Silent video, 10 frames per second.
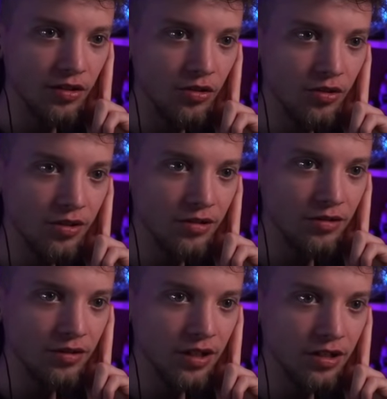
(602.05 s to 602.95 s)
or
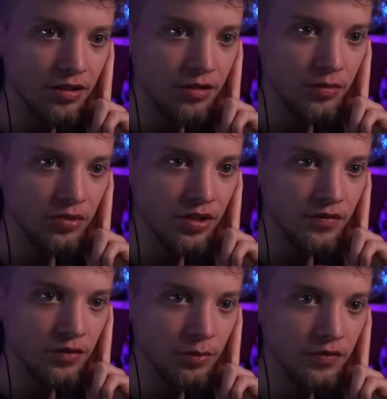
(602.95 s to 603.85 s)
organ
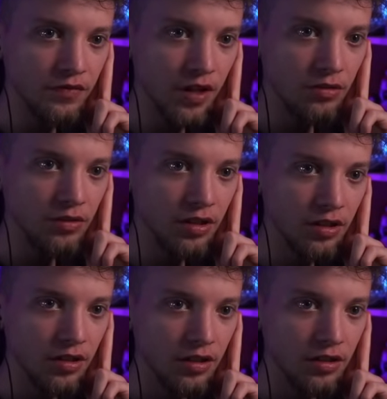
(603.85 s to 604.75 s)
observed to be found
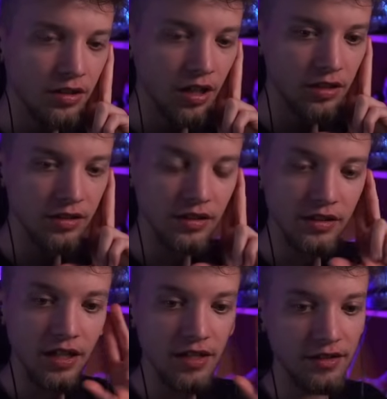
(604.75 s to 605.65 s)
in all
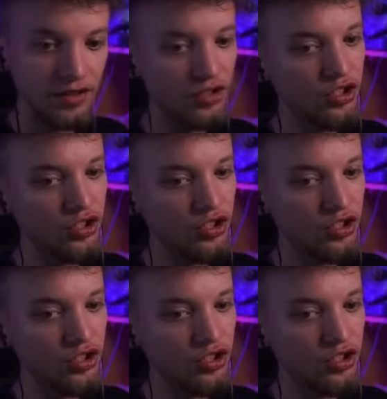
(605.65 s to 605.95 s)
instances,